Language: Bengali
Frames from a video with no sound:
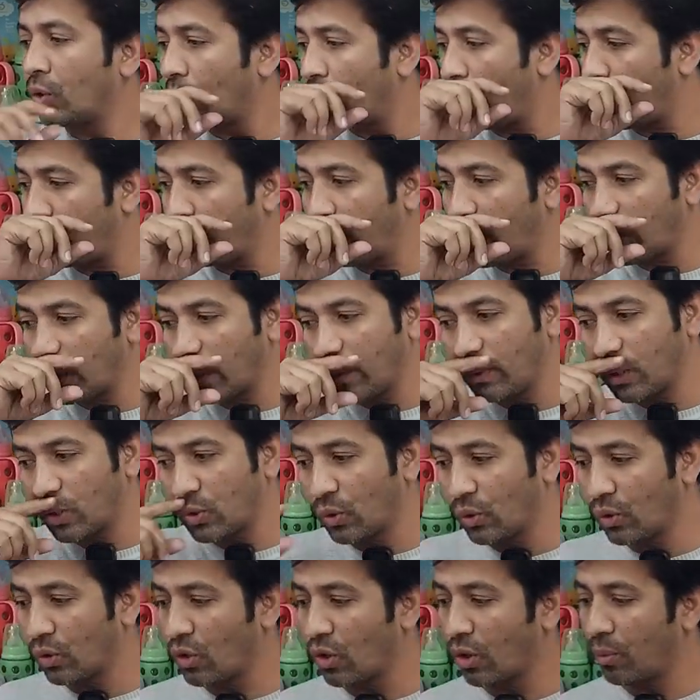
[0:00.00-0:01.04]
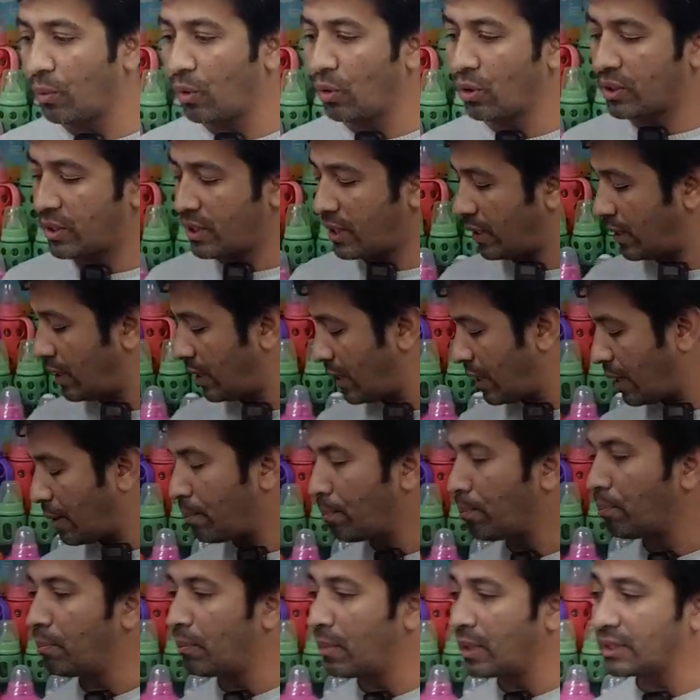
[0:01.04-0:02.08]
তো প্রথমে শুরু করব হচ্ছে
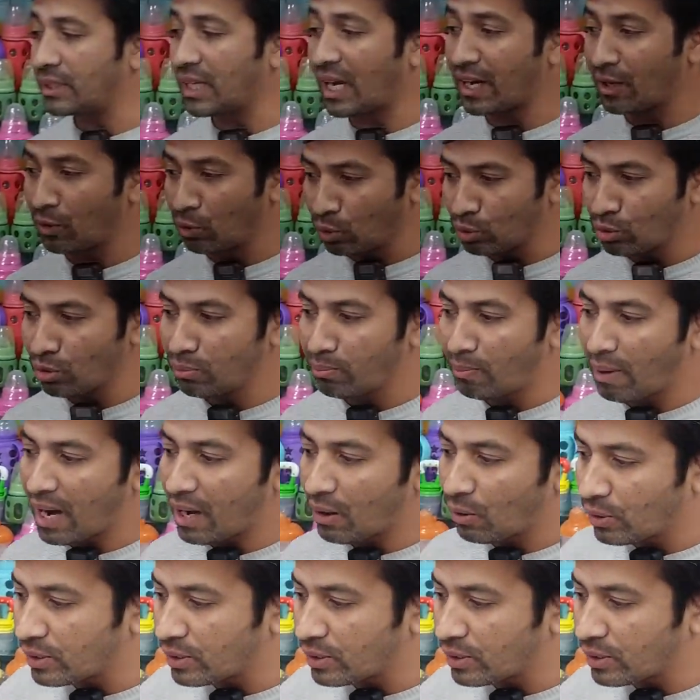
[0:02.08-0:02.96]
যারা নতুন মা